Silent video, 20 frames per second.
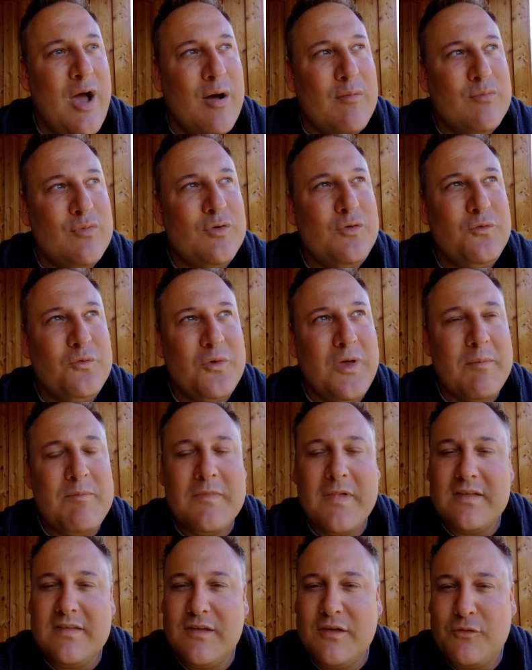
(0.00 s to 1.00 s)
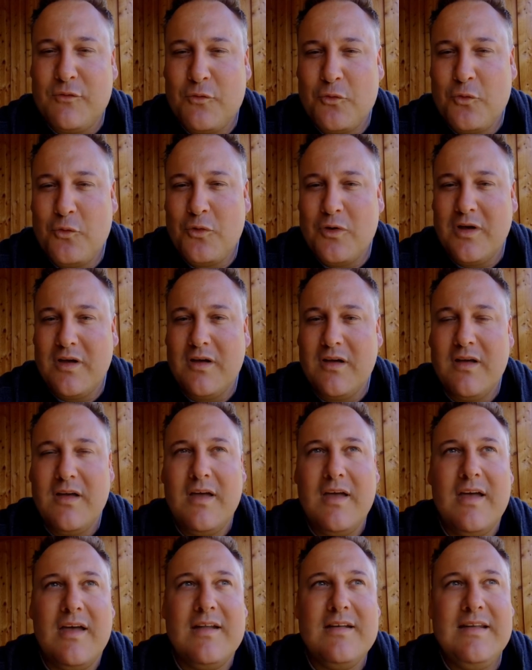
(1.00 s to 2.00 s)
muss zugeben, dass ich früher
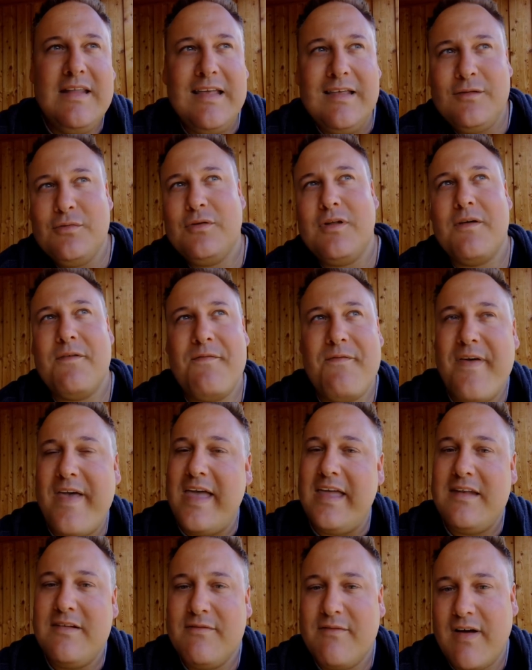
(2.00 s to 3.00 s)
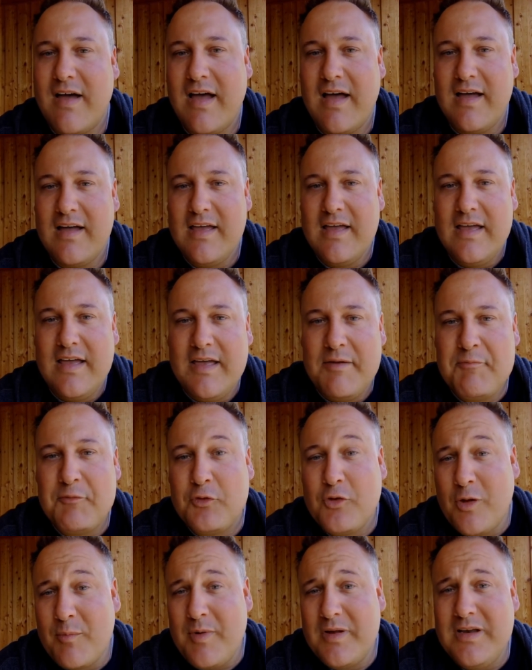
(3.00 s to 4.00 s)
nicht so der Fan war, im
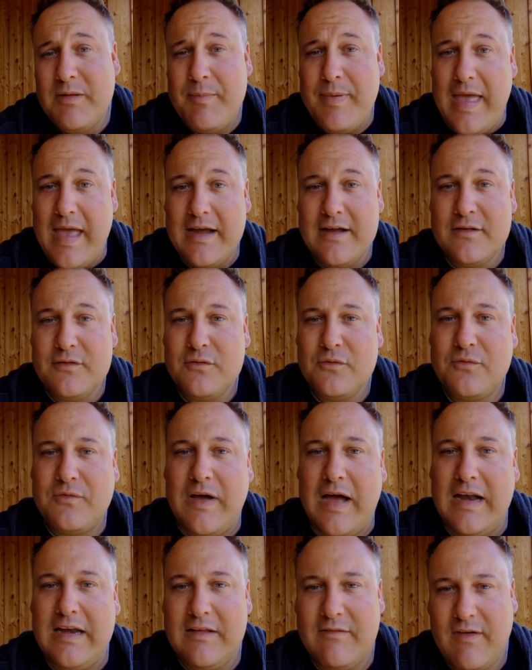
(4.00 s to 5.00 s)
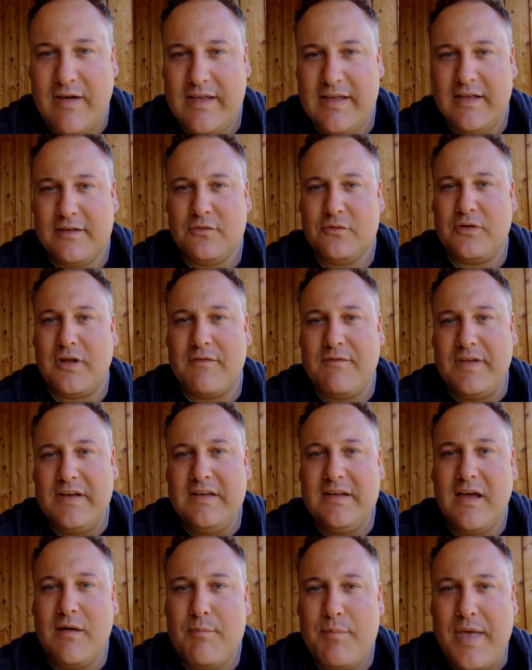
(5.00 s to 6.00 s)
Sommer in die Berge zu fahren. Ich war eher so der
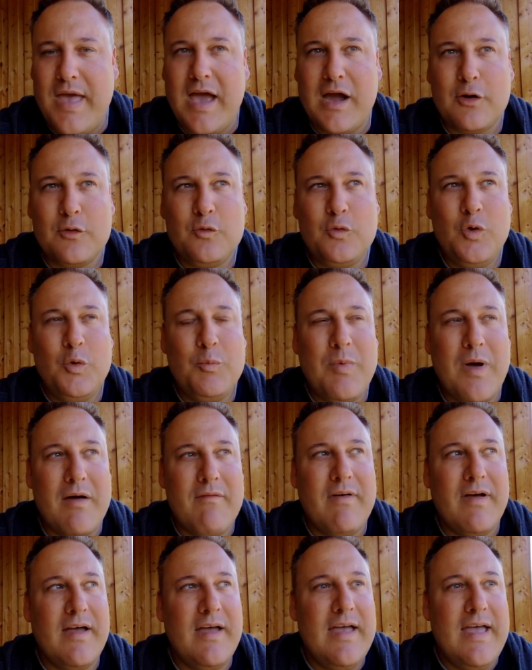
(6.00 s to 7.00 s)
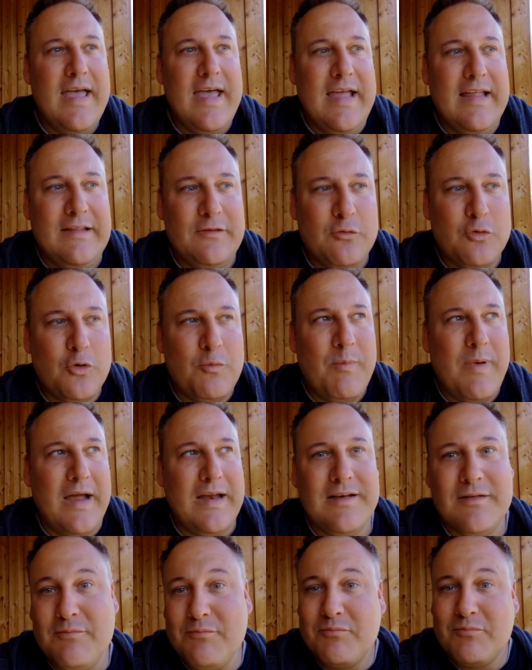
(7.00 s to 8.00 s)
Winterbergtyp, aber durch
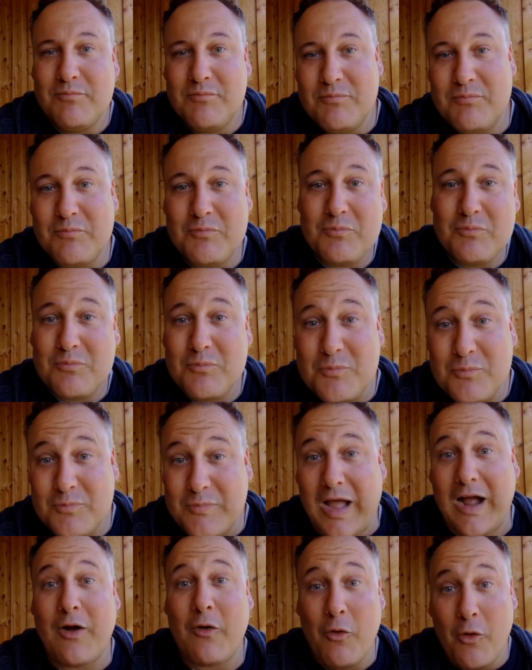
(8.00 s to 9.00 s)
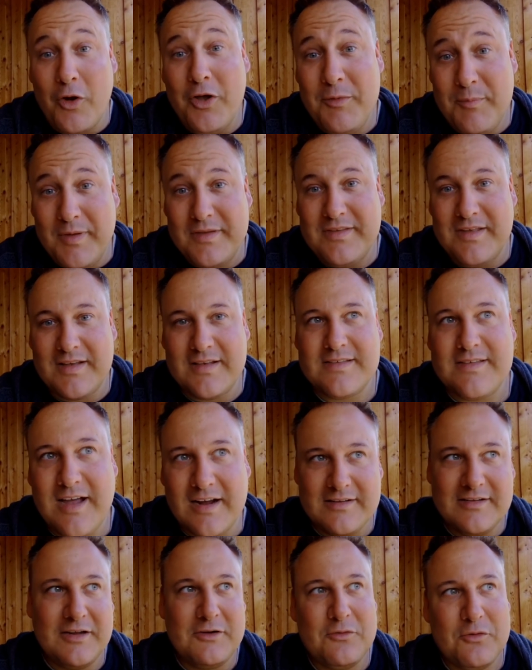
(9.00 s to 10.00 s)
meinen dank euch besser
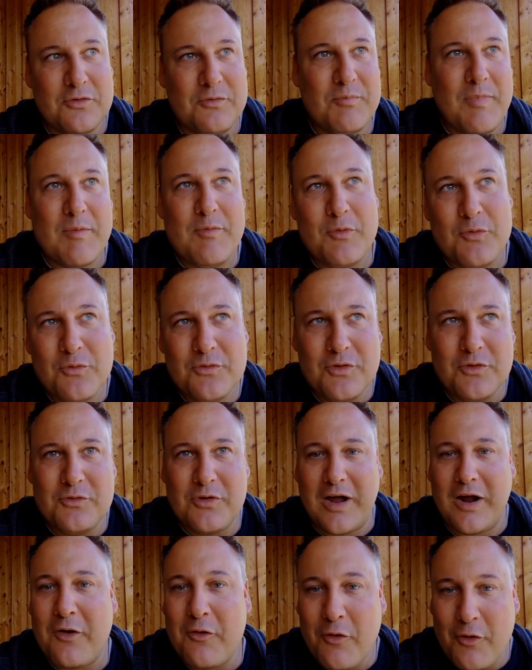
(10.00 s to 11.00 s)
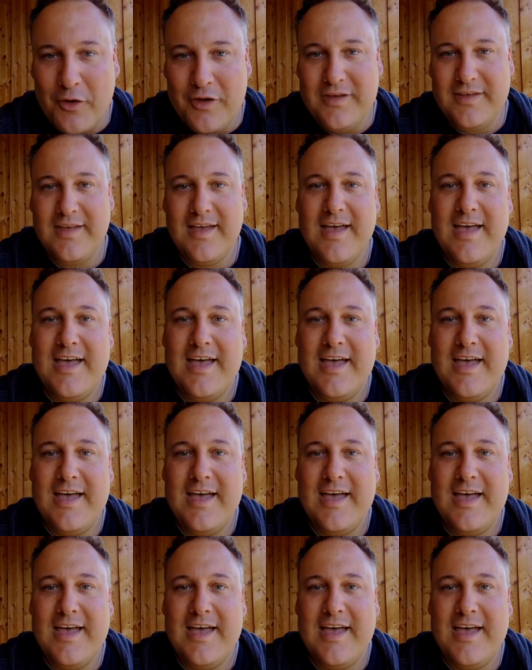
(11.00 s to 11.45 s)
gesagt, nicht durch meinen Beruf, sondern dank euch,